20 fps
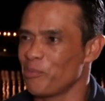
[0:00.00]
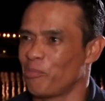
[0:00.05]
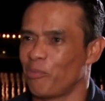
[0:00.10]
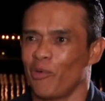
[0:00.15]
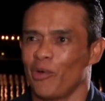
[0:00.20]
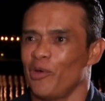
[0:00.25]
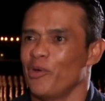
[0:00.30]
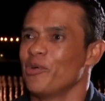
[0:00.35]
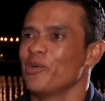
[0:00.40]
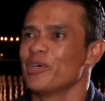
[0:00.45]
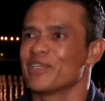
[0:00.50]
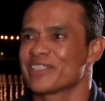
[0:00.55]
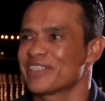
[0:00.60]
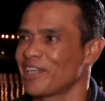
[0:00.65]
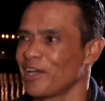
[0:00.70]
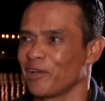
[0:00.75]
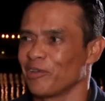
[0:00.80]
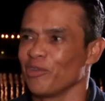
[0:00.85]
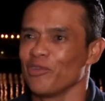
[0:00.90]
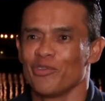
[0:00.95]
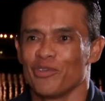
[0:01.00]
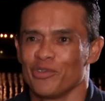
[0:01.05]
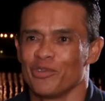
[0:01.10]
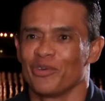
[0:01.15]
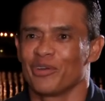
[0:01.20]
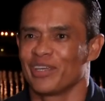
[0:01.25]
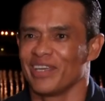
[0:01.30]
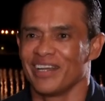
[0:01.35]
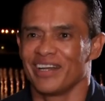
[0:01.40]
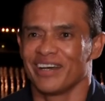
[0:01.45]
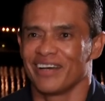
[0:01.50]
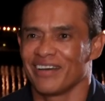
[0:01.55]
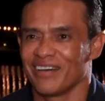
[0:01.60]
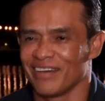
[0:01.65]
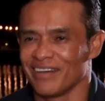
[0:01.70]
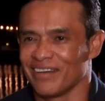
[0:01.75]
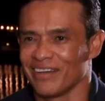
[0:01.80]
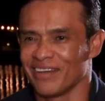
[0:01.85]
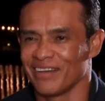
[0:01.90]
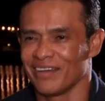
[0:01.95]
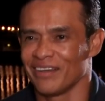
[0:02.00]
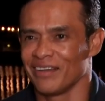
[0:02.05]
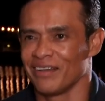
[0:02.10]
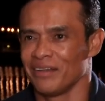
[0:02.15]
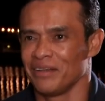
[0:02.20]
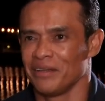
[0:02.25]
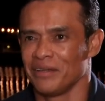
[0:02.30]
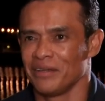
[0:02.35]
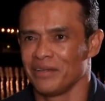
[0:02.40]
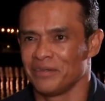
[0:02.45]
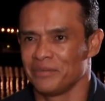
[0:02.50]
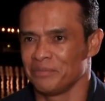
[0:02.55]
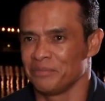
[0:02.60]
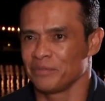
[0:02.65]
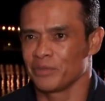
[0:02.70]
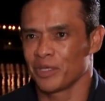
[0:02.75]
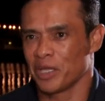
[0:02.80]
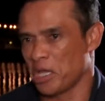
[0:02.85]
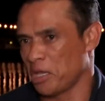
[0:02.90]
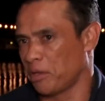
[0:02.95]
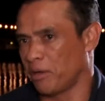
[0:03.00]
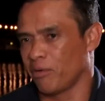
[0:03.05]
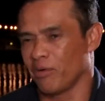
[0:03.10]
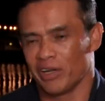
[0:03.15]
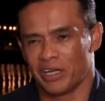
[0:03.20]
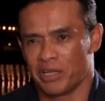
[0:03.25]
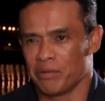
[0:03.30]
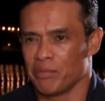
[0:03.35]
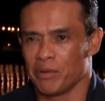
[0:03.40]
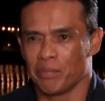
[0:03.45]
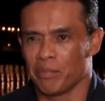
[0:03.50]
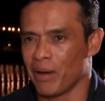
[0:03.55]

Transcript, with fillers: puedo, estar donde yo quiera, cual que me